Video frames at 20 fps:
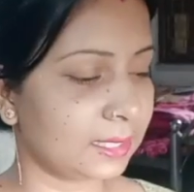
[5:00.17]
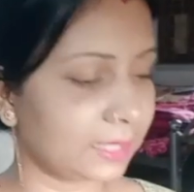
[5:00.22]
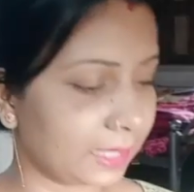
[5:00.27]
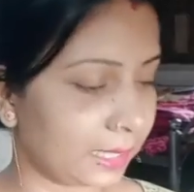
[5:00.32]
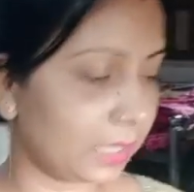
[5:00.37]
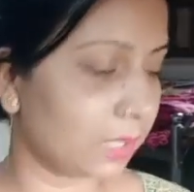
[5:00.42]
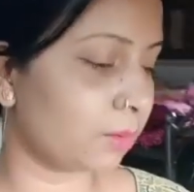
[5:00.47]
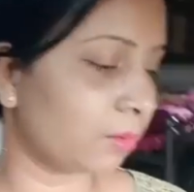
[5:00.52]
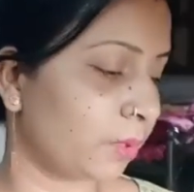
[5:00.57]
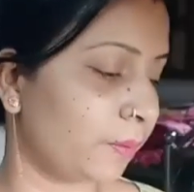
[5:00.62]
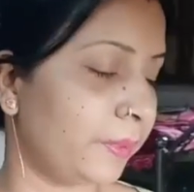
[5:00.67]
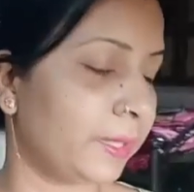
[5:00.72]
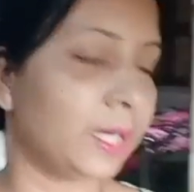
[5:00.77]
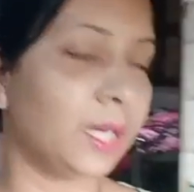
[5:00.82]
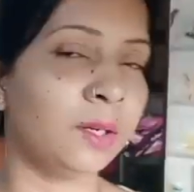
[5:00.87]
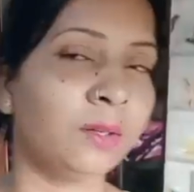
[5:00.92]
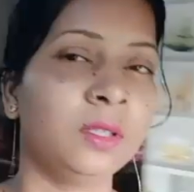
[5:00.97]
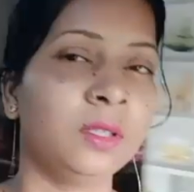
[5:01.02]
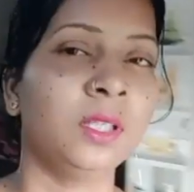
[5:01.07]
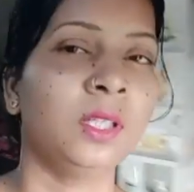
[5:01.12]
দেরি করবে
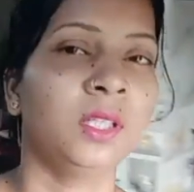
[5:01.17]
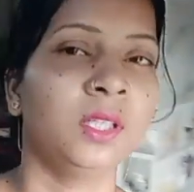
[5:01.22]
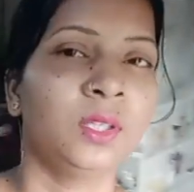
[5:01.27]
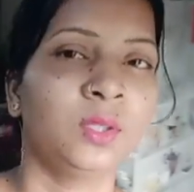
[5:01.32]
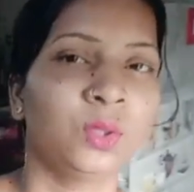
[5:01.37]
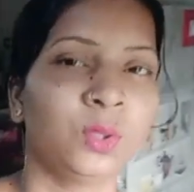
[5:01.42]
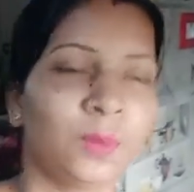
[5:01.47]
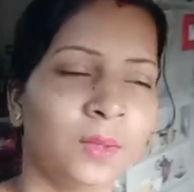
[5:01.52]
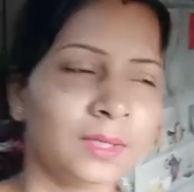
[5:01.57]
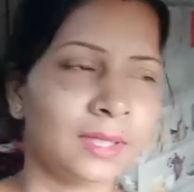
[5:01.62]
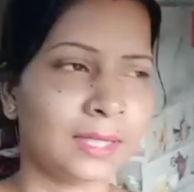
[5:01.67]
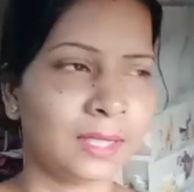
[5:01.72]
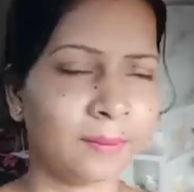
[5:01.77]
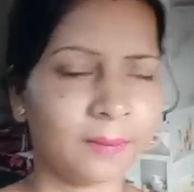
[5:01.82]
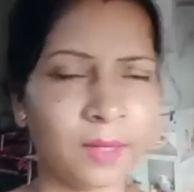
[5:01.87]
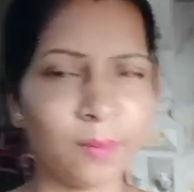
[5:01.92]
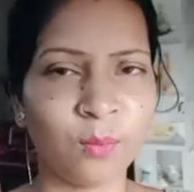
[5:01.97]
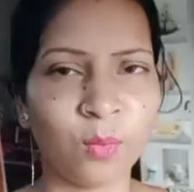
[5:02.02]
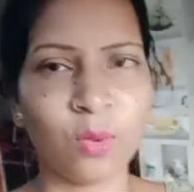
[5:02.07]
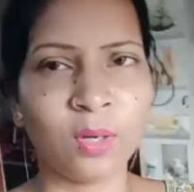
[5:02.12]
কারণ তোমার
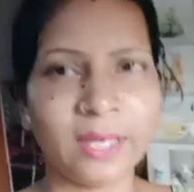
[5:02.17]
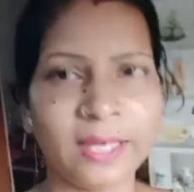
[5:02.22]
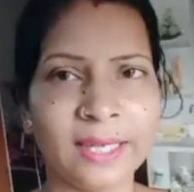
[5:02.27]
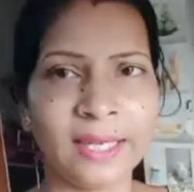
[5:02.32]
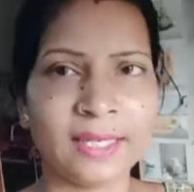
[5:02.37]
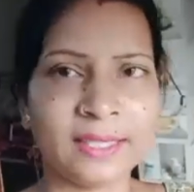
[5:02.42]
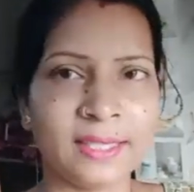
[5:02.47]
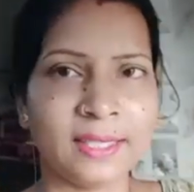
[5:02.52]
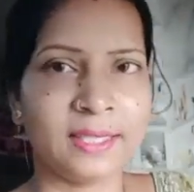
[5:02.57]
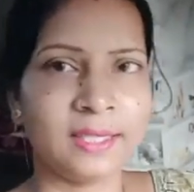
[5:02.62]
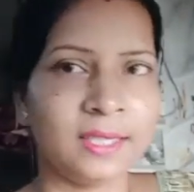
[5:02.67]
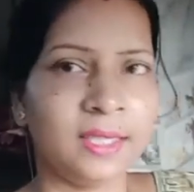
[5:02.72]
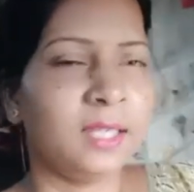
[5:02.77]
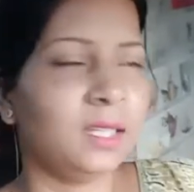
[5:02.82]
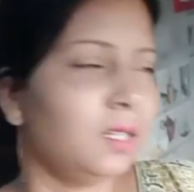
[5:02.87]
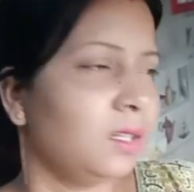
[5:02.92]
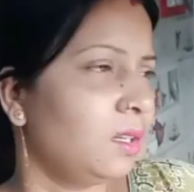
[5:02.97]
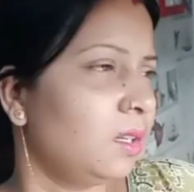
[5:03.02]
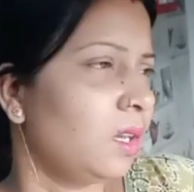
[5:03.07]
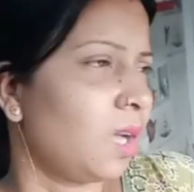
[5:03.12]
দাদাভাই বলে গেছে যে
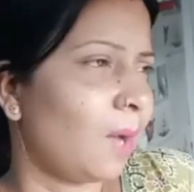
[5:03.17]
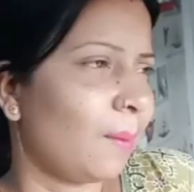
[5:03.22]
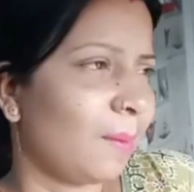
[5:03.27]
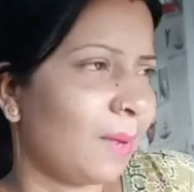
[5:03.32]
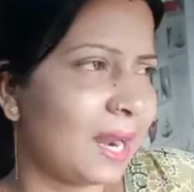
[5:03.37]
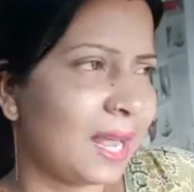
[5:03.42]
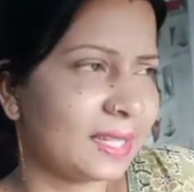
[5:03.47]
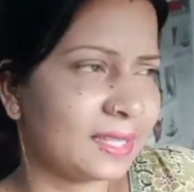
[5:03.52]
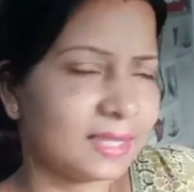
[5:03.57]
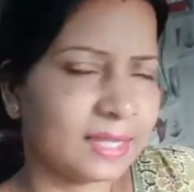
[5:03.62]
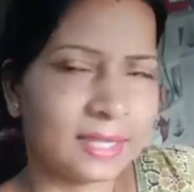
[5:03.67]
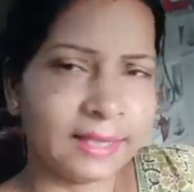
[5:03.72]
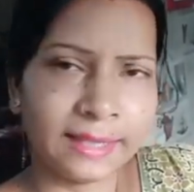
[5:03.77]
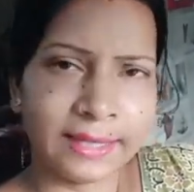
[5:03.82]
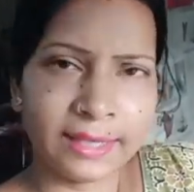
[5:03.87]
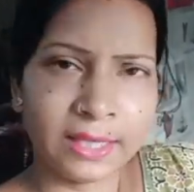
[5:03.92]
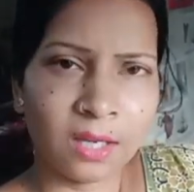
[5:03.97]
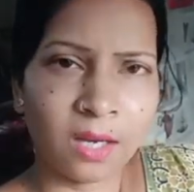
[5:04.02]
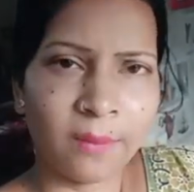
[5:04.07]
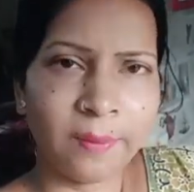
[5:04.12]
আমার আসতে
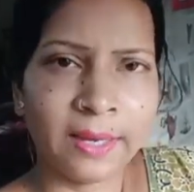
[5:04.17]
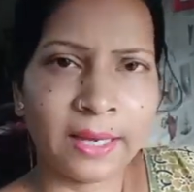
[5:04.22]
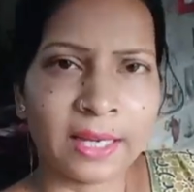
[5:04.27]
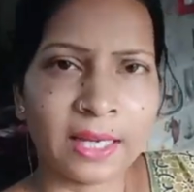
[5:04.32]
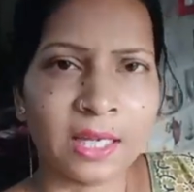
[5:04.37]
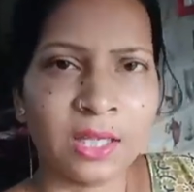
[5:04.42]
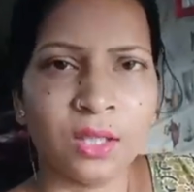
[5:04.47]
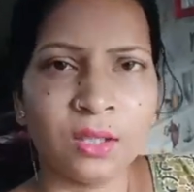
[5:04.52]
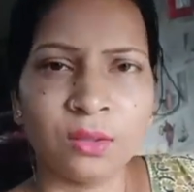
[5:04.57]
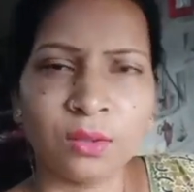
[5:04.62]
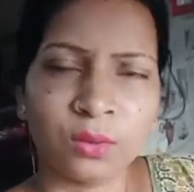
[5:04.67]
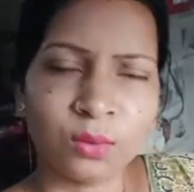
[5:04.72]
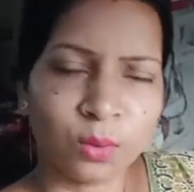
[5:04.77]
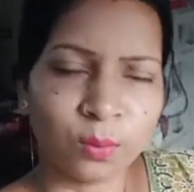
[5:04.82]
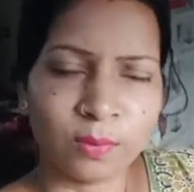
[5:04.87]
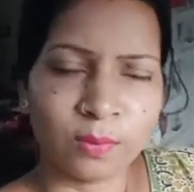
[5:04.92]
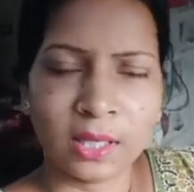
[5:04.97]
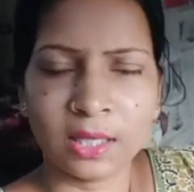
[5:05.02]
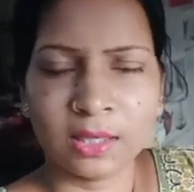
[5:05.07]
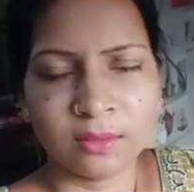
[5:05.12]
দেরি হবে তো
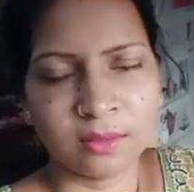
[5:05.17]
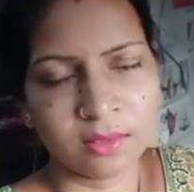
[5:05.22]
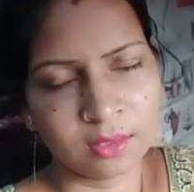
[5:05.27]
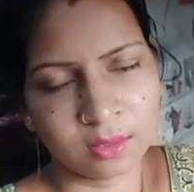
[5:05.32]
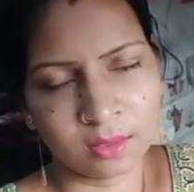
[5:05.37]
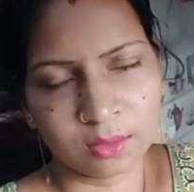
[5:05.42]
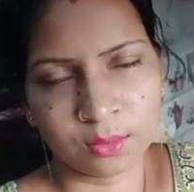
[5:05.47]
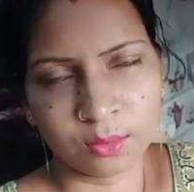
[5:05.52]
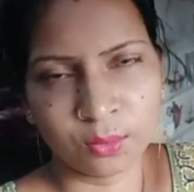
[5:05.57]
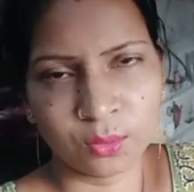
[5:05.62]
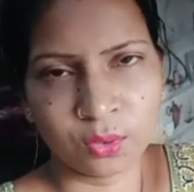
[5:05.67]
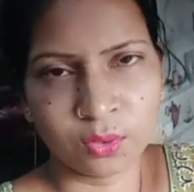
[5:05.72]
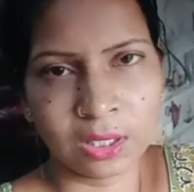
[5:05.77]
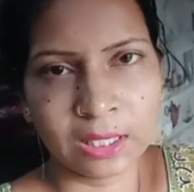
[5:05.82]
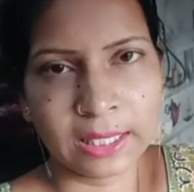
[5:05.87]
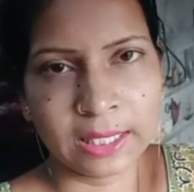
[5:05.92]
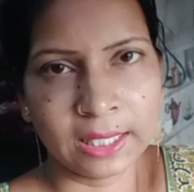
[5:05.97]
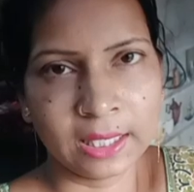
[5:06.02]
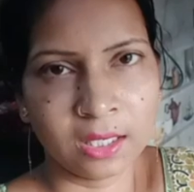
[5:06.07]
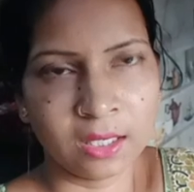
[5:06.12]
তোমরা দুজনে
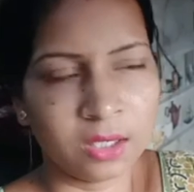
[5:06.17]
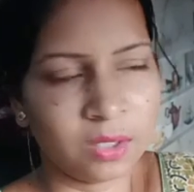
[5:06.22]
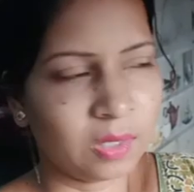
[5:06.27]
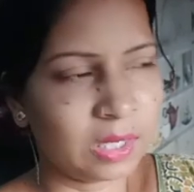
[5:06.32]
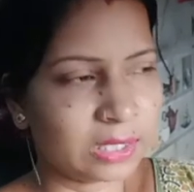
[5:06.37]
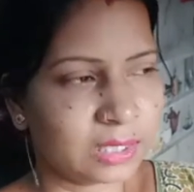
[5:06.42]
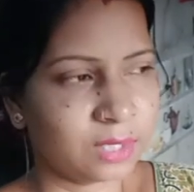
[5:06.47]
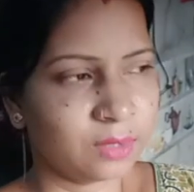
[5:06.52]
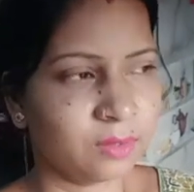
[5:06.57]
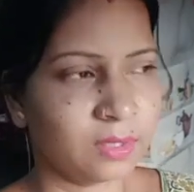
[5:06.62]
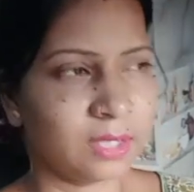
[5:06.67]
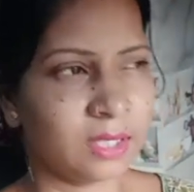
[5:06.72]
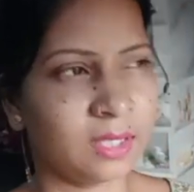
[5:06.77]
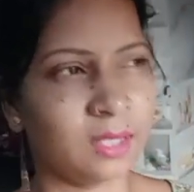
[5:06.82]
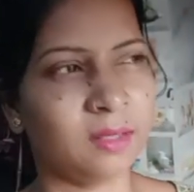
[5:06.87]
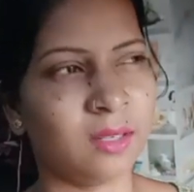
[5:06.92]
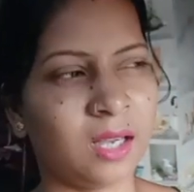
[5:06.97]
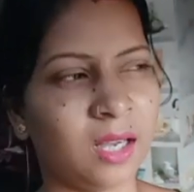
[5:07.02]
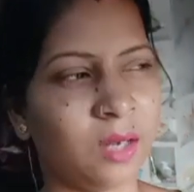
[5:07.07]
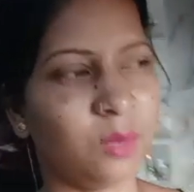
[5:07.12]
খেয়ে নিও আগে করে
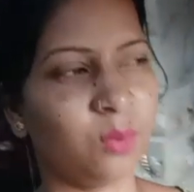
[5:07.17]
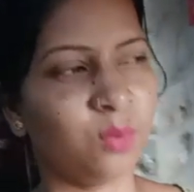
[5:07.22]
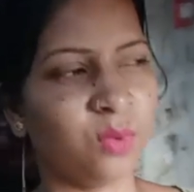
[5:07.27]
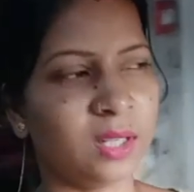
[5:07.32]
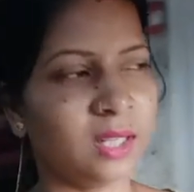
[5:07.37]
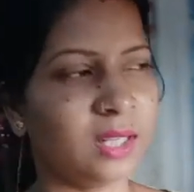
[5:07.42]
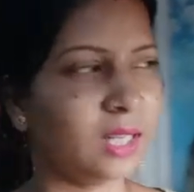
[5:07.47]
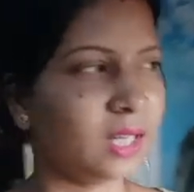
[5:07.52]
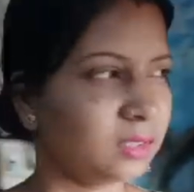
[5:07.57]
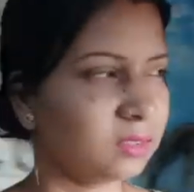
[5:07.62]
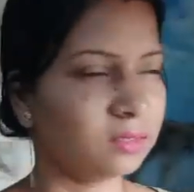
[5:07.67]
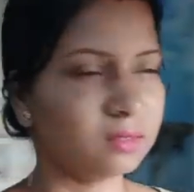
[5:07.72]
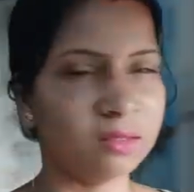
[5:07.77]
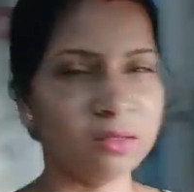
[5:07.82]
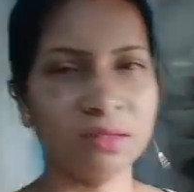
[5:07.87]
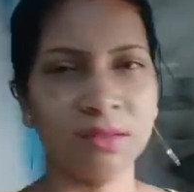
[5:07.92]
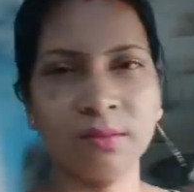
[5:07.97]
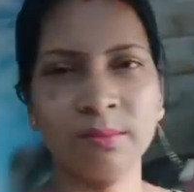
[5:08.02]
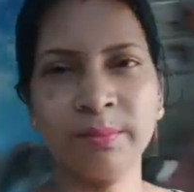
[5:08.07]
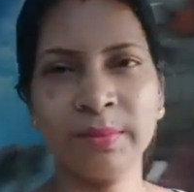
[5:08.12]
আর ওয়েদার
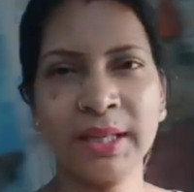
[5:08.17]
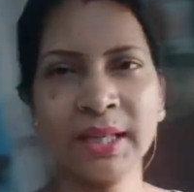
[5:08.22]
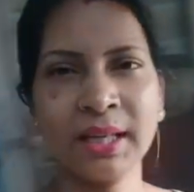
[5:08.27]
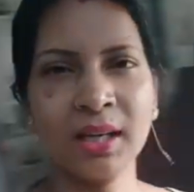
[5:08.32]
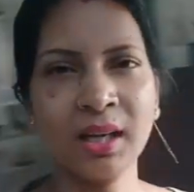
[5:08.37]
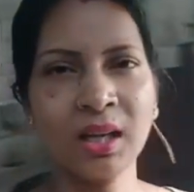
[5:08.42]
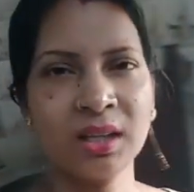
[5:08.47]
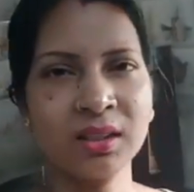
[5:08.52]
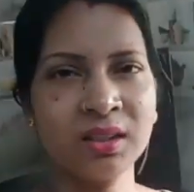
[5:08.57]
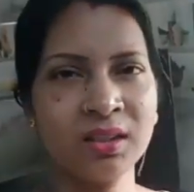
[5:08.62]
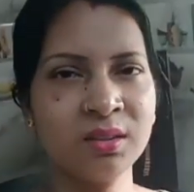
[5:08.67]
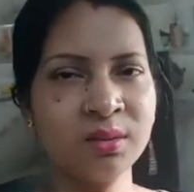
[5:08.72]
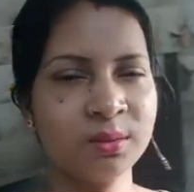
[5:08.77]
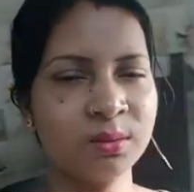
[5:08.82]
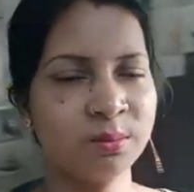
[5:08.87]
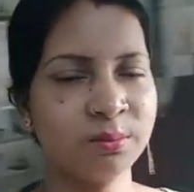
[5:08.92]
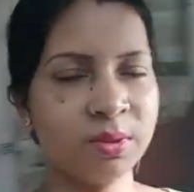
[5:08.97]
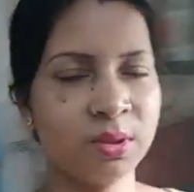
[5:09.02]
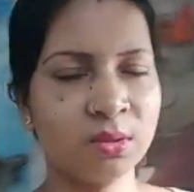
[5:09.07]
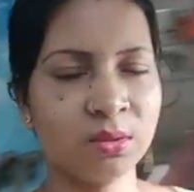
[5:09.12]
মেঘলা কিন্তু
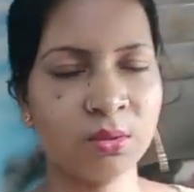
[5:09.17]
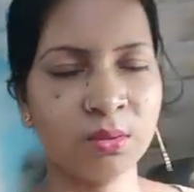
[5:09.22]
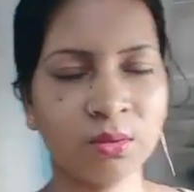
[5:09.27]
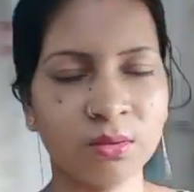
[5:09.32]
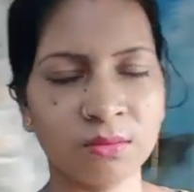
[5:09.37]
ভীষণ